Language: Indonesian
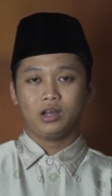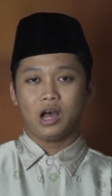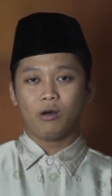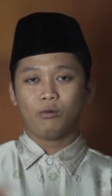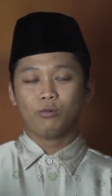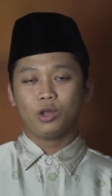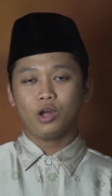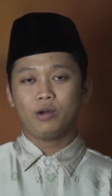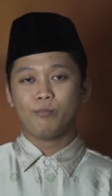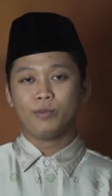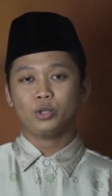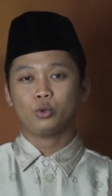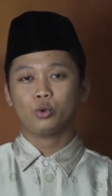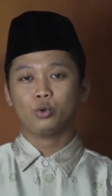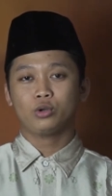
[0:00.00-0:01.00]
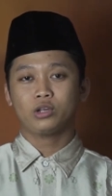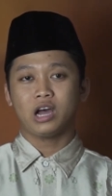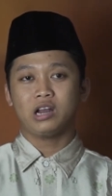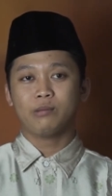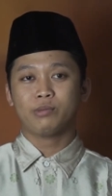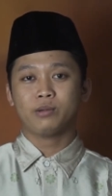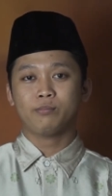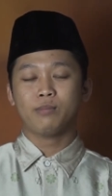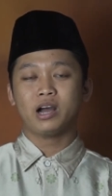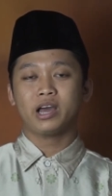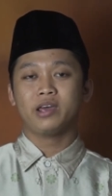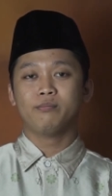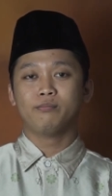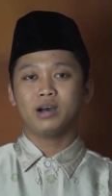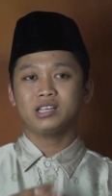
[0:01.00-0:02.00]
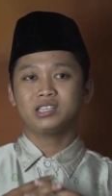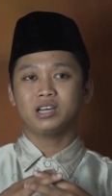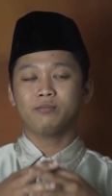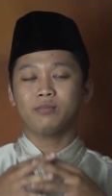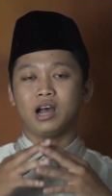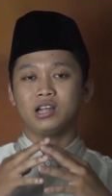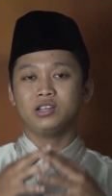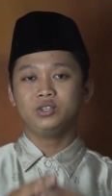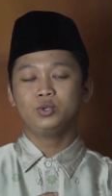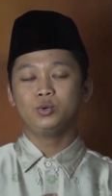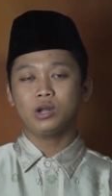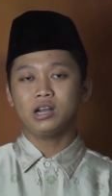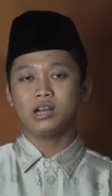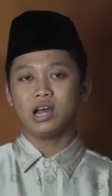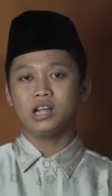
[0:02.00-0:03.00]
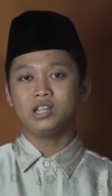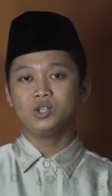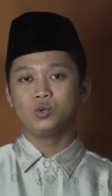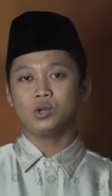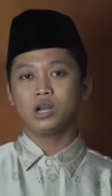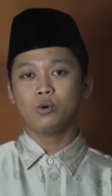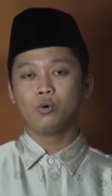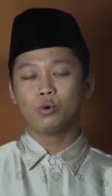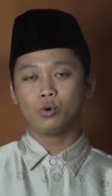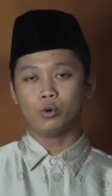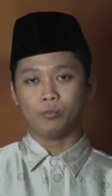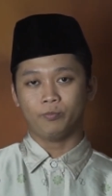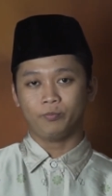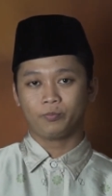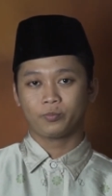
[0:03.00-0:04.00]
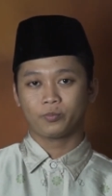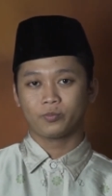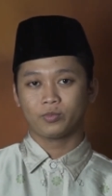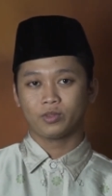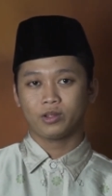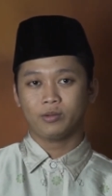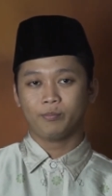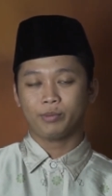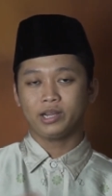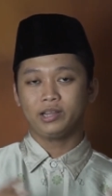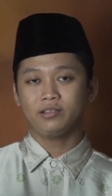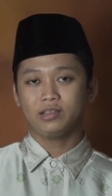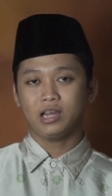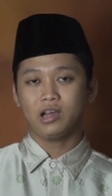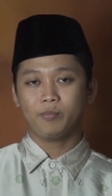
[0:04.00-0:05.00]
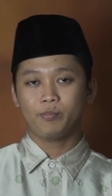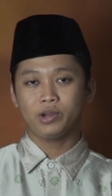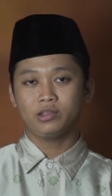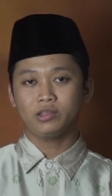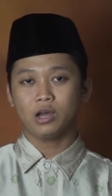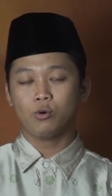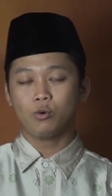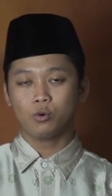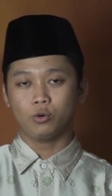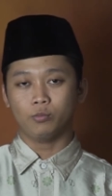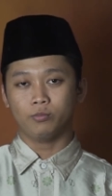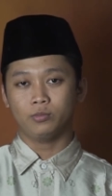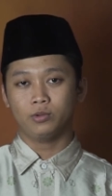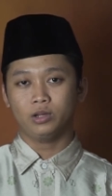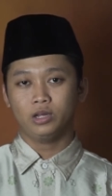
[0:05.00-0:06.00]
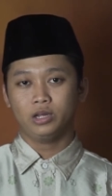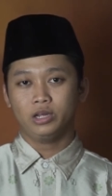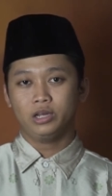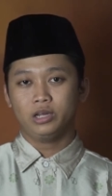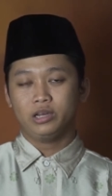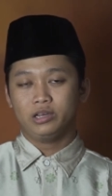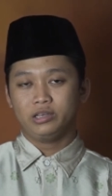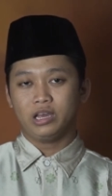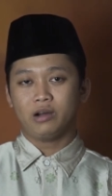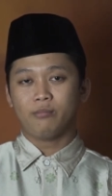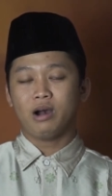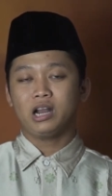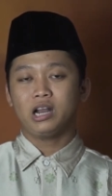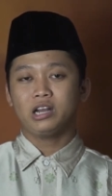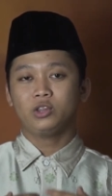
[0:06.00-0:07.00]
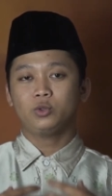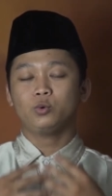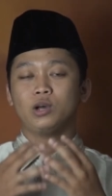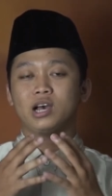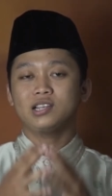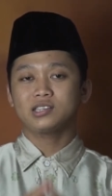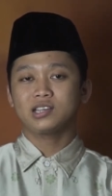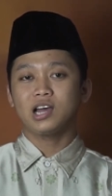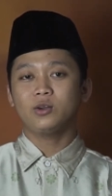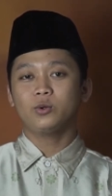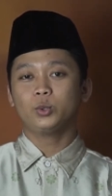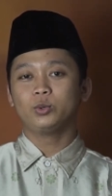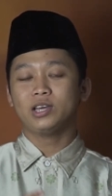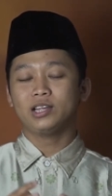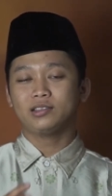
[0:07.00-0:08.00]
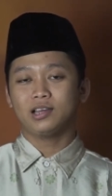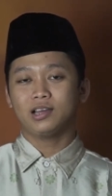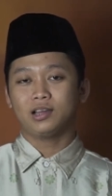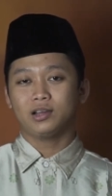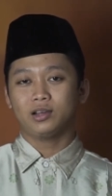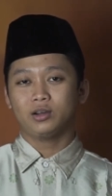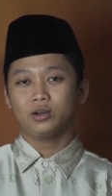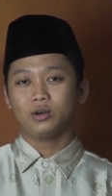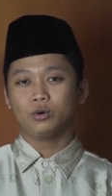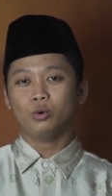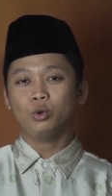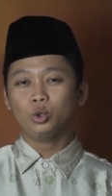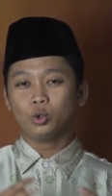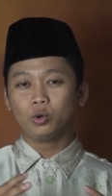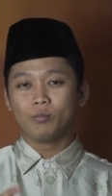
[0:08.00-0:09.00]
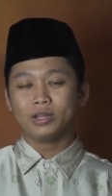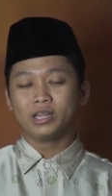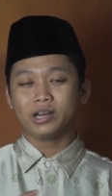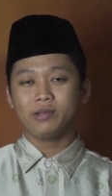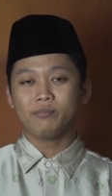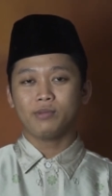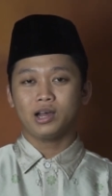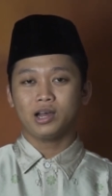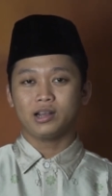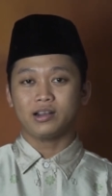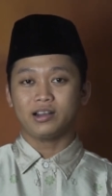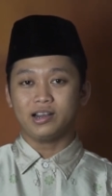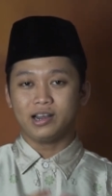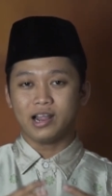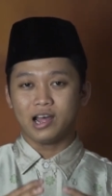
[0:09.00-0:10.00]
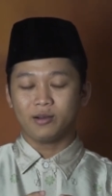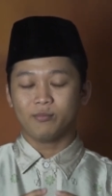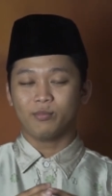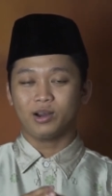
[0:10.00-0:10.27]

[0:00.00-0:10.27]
Allah menurunkan berbagai macam anjuran-anjuran hukum, perintah-perintah hukum, yang mana ditugaskan untuk kita untuk menerima dan